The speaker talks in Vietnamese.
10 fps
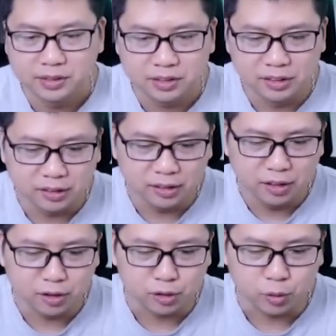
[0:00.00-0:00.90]
lực
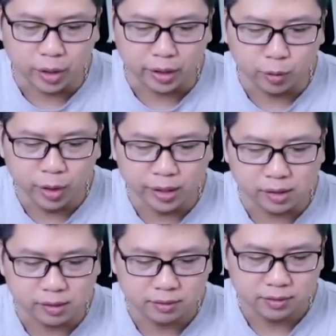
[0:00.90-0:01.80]
lượng còn khỏe nguyên
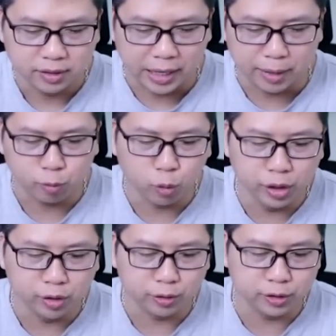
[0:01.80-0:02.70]
em
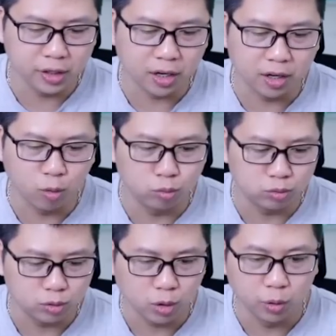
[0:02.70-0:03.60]
queen vẫn trước cả gồng
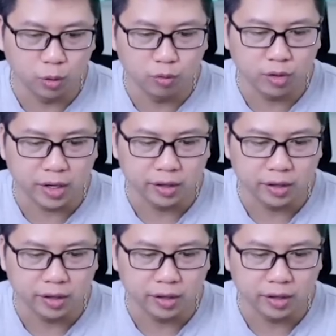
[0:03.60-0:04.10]
royal cũng vậy